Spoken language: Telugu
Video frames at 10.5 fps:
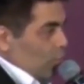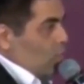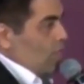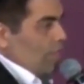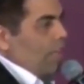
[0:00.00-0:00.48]

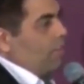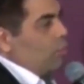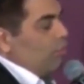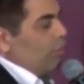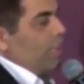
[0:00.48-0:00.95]
విజయ్
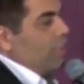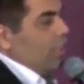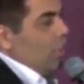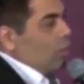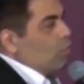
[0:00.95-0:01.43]
దేవరకొండ
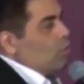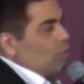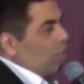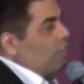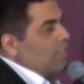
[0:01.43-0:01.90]
యాక్టింగ్ని
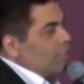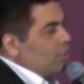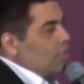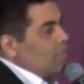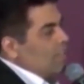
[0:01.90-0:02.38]
కరణ్
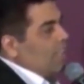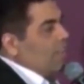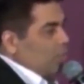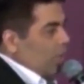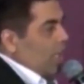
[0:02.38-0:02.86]
జోహార్
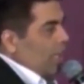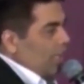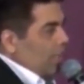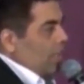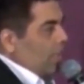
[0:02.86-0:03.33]
ప్రత్యక్షంగా
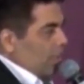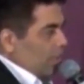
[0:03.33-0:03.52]
చూశారట